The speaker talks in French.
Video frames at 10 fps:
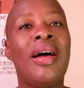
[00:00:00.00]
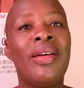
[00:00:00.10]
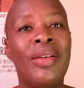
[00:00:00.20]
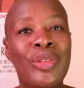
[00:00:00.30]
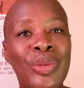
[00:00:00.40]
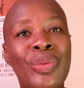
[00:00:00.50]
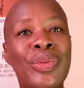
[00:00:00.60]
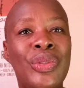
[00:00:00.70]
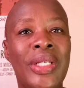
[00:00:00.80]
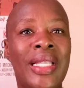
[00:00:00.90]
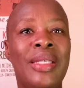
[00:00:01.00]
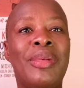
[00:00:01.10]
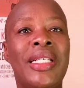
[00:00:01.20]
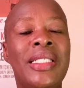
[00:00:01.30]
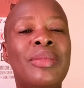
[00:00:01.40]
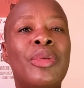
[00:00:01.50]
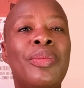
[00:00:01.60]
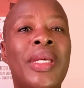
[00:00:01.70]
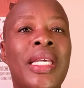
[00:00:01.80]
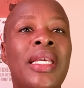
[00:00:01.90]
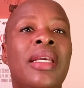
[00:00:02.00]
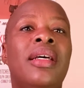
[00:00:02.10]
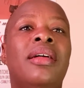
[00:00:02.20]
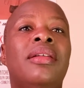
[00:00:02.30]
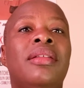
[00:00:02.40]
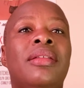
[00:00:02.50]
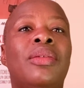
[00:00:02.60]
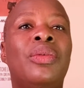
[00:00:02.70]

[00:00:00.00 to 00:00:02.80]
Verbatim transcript: euh, sur fond de cannibalisme, mais euh,